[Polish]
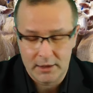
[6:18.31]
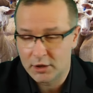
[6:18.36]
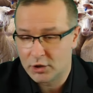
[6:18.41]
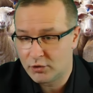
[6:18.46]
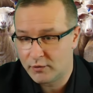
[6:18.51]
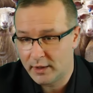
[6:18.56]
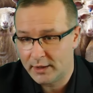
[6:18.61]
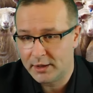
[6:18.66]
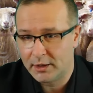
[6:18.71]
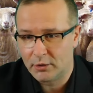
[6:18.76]

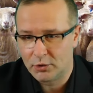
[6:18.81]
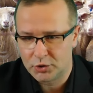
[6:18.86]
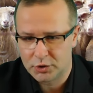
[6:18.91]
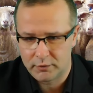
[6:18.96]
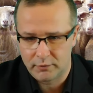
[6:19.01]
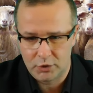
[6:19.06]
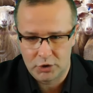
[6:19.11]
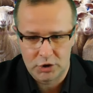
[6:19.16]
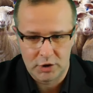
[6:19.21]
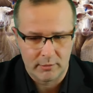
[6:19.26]
Niedźwiadek
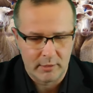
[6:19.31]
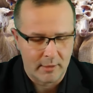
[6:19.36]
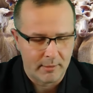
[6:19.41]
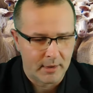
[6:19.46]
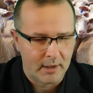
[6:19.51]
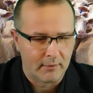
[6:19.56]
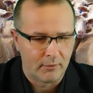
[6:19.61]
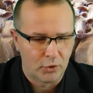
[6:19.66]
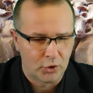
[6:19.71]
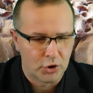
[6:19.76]
oczywiście ma
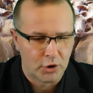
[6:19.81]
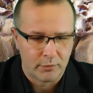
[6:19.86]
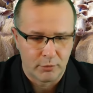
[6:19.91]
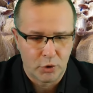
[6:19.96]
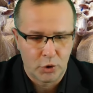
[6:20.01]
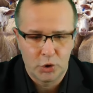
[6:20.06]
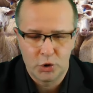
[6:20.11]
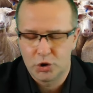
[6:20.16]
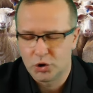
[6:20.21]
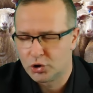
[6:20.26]
prawo się
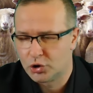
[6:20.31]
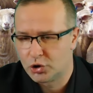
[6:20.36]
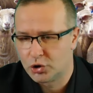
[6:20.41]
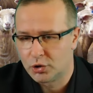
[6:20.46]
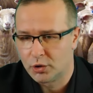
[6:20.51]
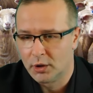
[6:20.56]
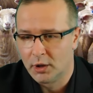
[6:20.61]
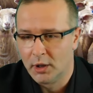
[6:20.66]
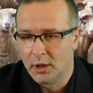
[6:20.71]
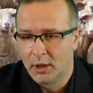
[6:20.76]

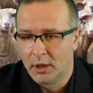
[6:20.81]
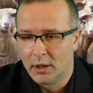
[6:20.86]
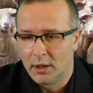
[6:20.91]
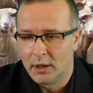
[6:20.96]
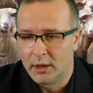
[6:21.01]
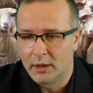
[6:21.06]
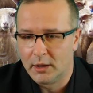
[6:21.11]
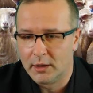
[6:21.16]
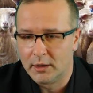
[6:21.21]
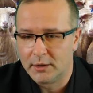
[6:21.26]
bronić,
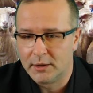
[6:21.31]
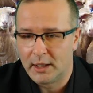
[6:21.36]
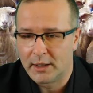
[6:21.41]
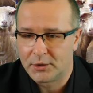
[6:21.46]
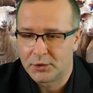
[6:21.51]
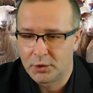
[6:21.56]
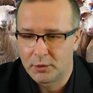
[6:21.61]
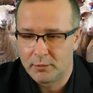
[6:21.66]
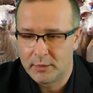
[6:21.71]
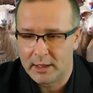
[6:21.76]
e,
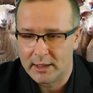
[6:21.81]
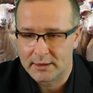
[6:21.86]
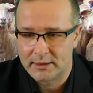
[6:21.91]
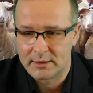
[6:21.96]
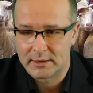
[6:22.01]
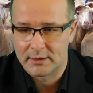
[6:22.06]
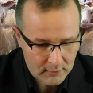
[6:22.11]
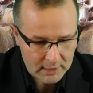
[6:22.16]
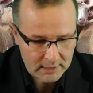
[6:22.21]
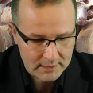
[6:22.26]

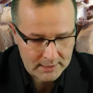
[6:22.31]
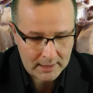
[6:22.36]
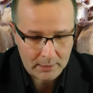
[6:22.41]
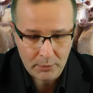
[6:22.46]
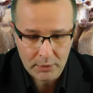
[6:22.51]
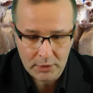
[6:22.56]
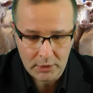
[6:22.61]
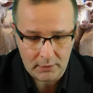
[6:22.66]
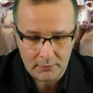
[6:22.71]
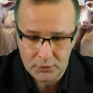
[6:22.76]
Natomiast
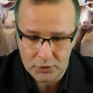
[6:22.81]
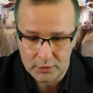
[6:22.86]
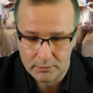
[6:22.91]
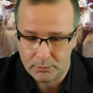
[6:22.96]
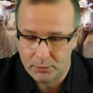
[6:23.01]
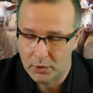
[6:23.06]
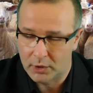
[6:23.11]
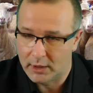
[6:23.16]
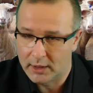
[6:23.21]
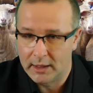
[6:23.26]
cały
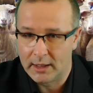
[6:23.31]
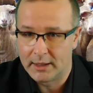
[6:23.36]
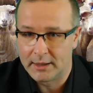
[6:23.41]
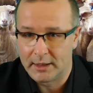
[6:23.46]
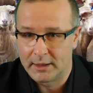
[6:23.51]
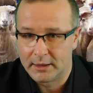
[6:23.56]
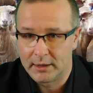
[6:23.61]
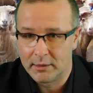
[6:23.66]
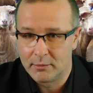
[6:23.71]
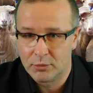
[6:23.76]
dowcip polega
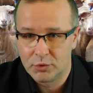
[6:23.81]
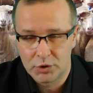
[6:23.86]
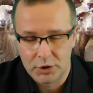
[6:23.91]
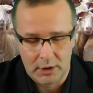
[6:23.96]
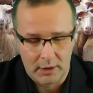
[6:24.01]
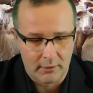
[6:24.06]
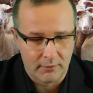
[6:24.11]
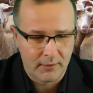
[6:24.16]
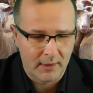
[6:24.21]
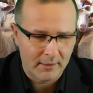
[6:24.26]
na tym,
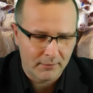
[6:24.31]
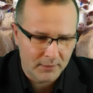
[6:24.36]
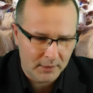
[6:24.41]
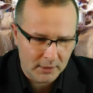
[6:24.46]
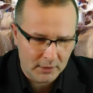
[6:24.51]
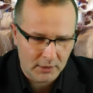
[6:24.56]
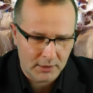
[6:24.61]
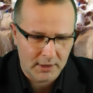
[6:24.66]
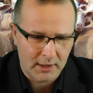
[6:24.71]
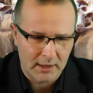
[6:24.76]
że
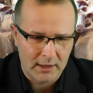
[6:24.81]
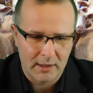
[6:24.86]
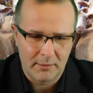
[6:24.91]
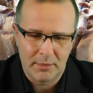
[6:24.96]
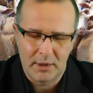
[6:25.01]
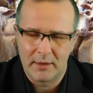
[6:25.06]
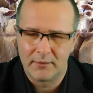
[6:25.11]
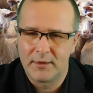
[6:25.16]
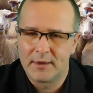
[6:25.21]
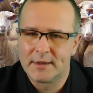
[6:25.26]
Fafik to tak
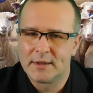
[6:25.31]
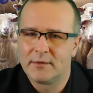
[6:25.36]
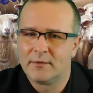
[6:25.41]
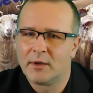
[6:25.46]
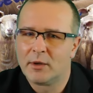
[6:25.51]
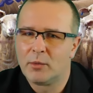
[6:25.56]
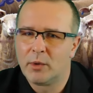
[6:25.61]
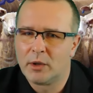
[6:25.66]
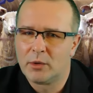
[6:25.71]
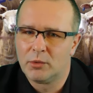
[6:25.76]
naprawdę
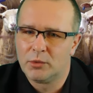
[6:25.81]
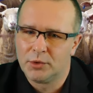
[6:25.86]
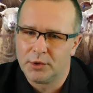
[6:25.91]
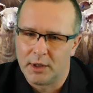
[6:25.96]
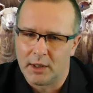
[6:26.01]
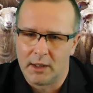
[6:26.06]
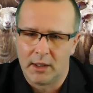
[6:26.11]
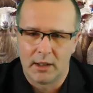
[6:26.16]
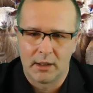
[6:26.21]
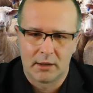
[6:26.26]
zwykły
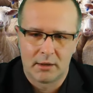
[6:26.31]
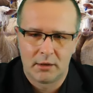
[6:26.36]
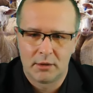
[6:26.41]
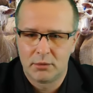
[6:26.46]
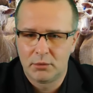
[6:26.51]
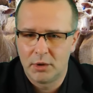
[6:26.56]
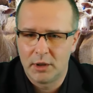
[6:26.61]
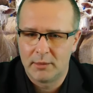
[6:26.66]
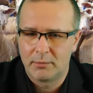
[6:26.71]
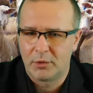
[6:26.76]
kundelek,
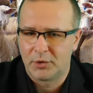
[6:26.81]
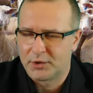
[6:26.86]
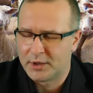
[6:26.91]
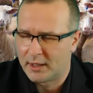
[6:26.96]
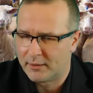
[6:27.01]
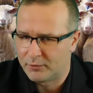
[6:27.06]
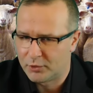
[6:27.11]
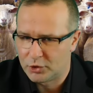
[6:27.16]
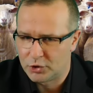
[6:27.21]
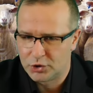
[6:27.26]
który potrafi